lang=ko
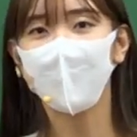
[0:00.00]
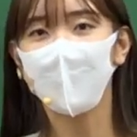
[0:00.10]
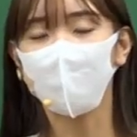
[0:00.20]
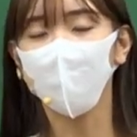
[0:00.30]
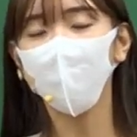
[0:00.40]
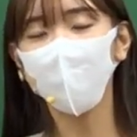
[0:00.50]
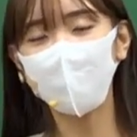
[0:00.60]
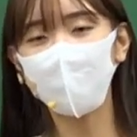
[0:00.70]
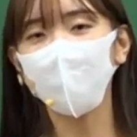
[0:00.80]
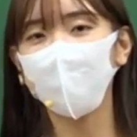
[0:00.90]
그래서
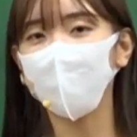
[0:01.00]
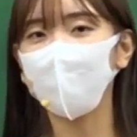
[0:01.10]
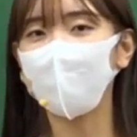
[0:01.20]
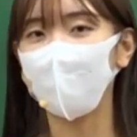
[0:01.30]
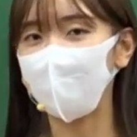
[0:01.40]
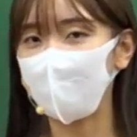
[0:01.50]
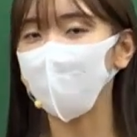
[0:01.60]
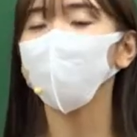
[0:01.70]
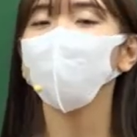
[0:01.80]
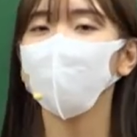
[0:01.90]
올판 서다 보니까 아마
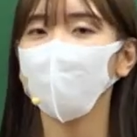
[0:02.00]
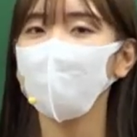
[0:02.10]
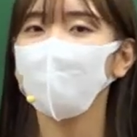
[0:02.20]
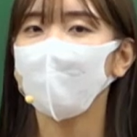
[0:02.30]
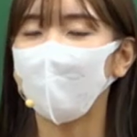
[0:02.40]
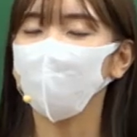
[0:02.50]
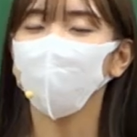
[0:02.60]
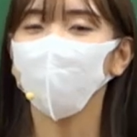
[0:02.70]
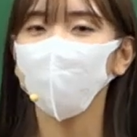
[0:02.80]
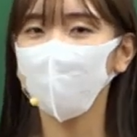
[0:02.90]
집중력은
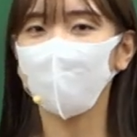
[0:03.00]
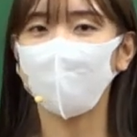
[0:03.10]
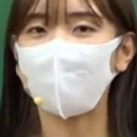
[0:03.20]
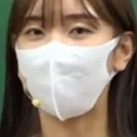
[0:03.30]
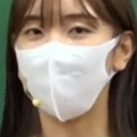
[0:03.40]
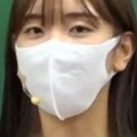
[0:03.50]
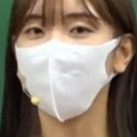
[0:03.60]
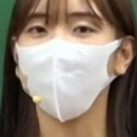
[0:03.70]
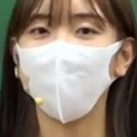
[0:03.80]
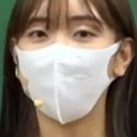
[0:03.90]
아주 뛰어나게 잘
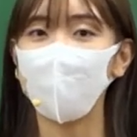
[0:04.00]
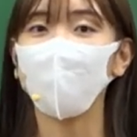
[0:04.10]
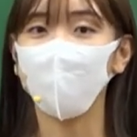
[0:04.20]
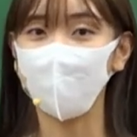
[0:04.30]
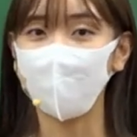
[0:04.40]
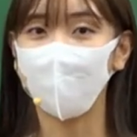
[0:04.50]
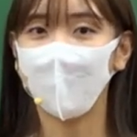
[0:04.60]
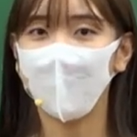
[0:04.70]
들어오게 될 겁니다.